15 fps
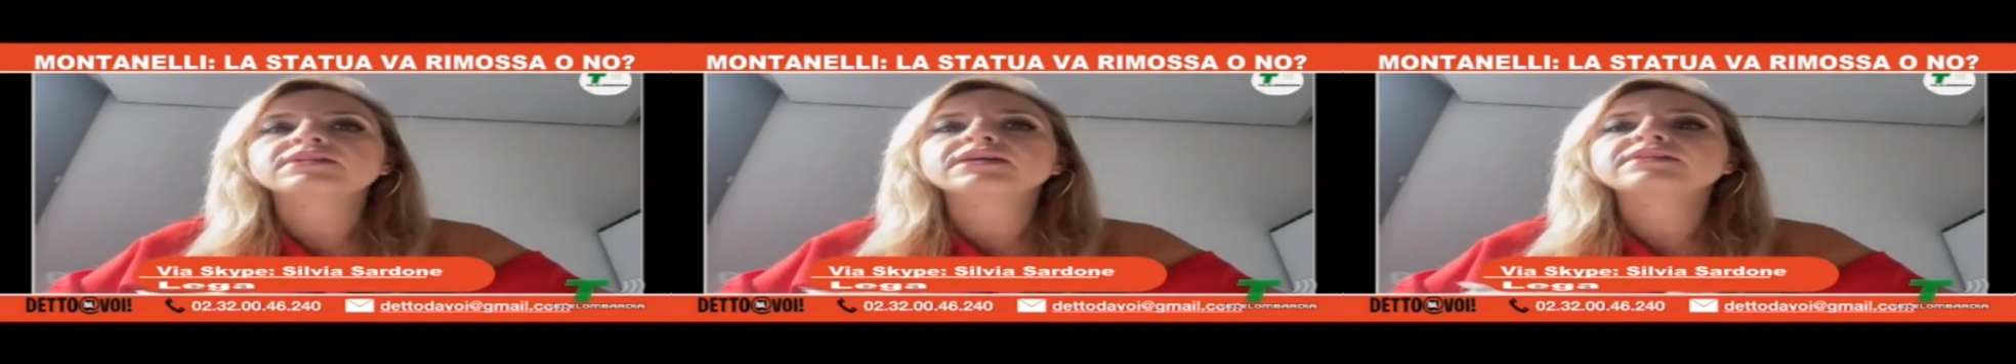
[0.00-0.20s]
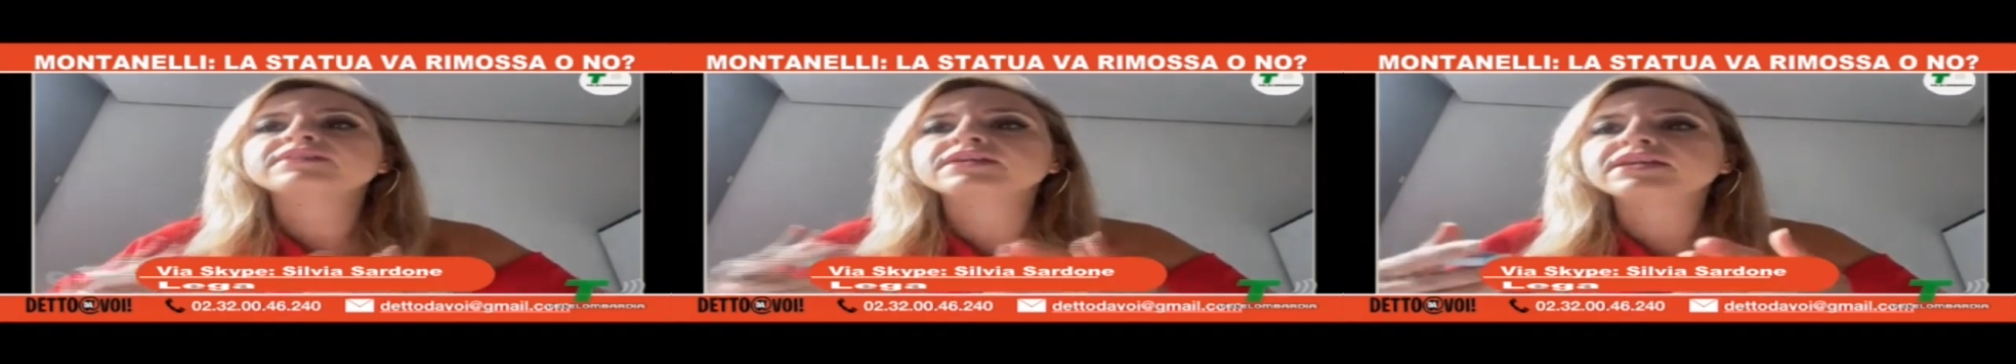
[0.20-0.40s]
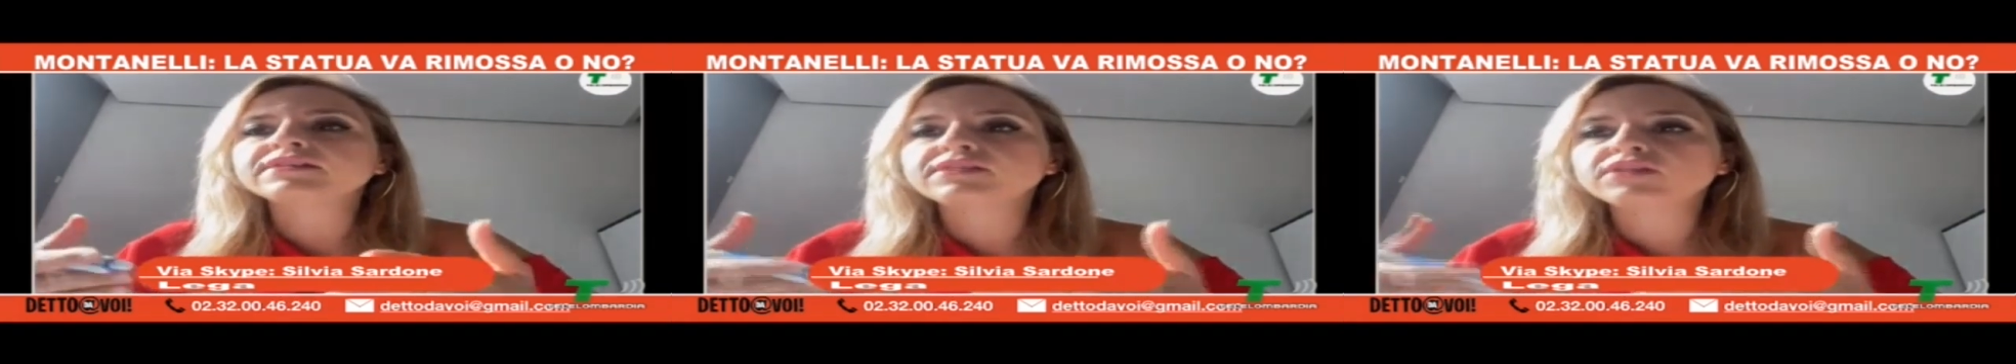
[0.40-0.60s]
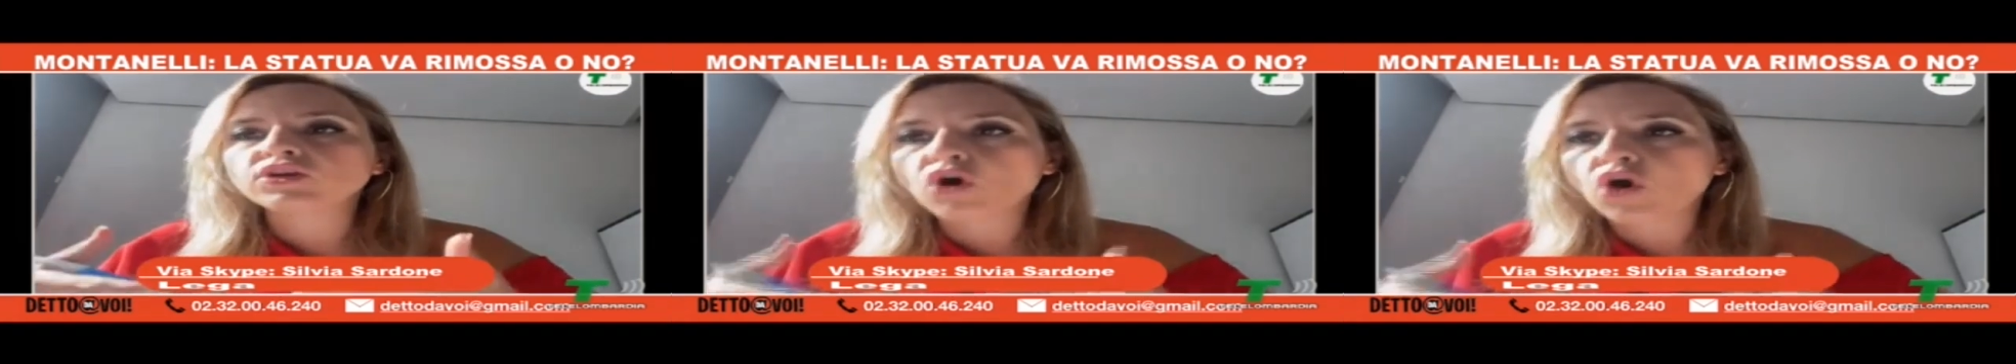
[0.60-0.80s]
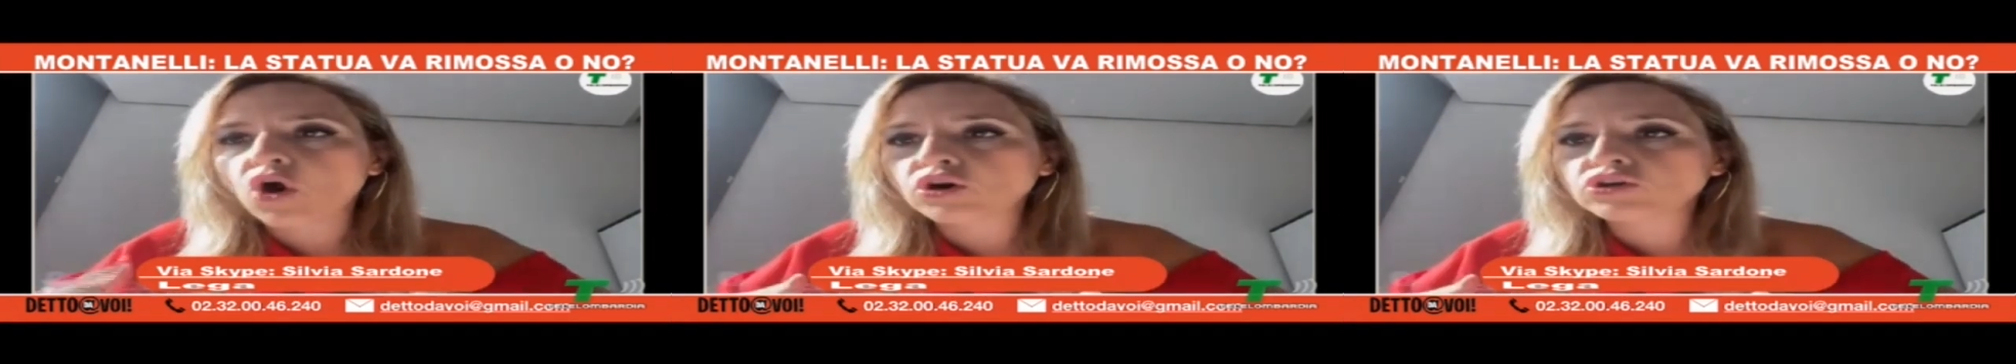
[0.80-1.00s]
dei
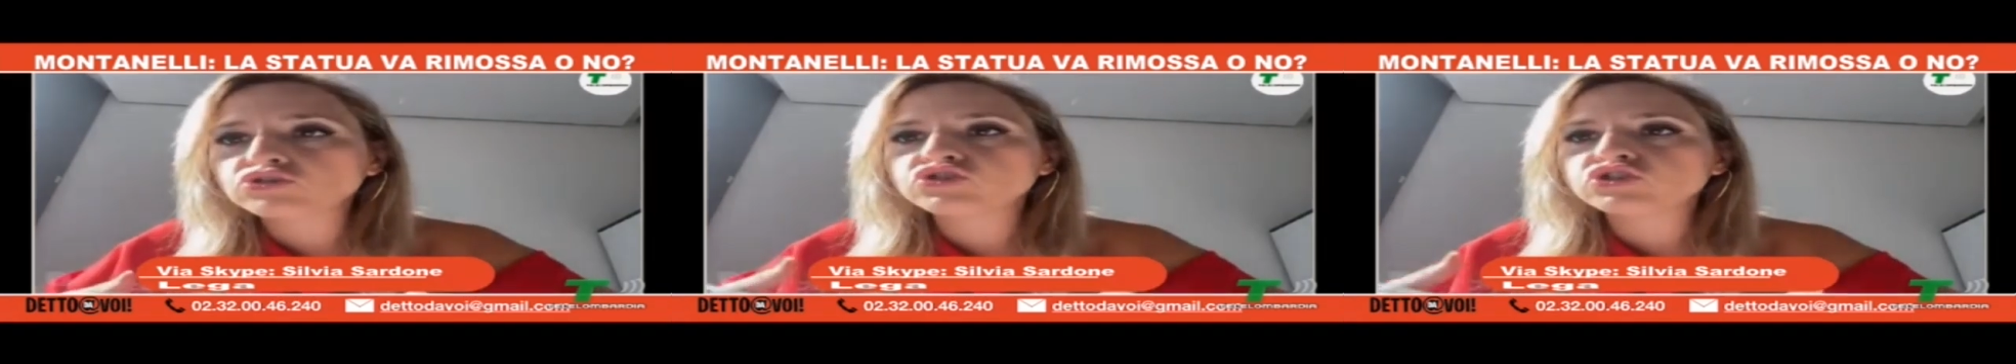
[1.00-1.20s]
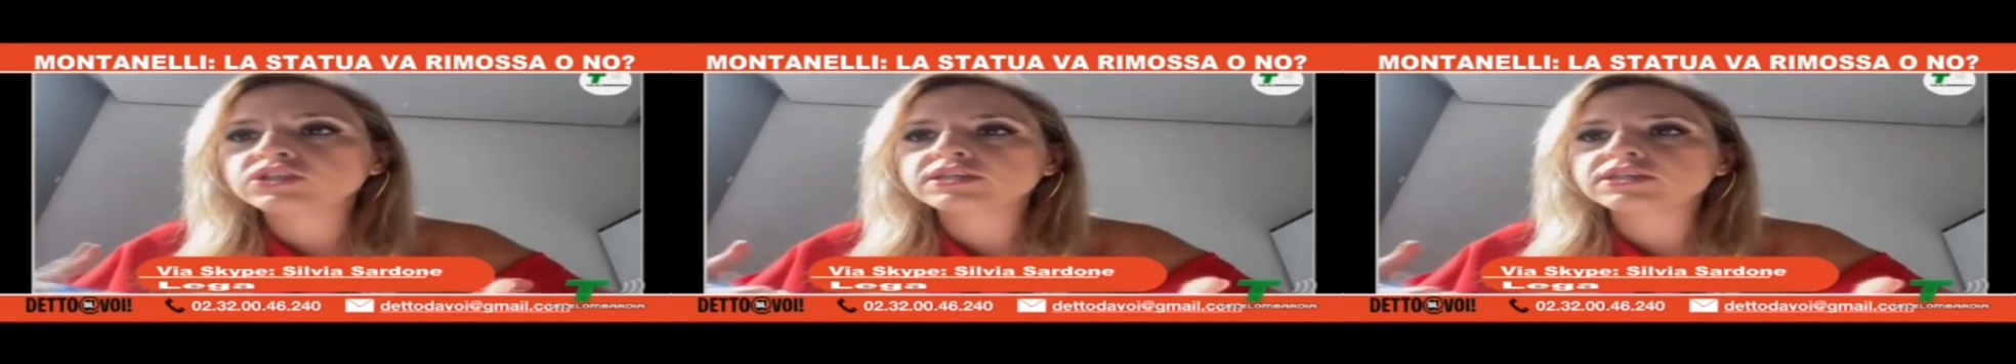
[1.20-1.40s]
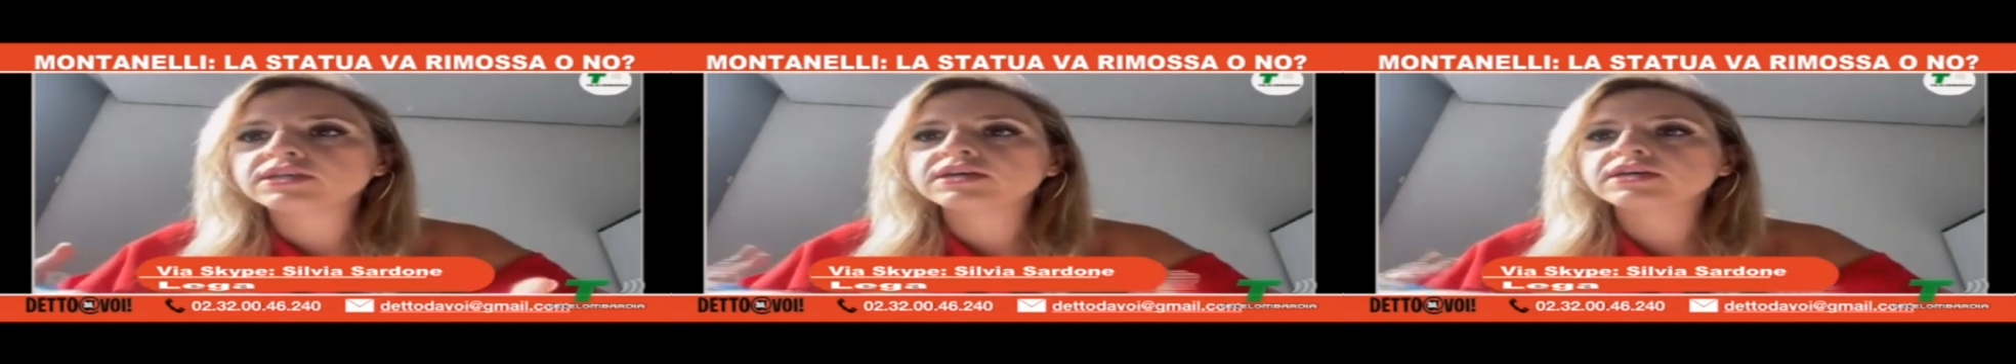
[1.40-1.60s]
diritti oggi eh,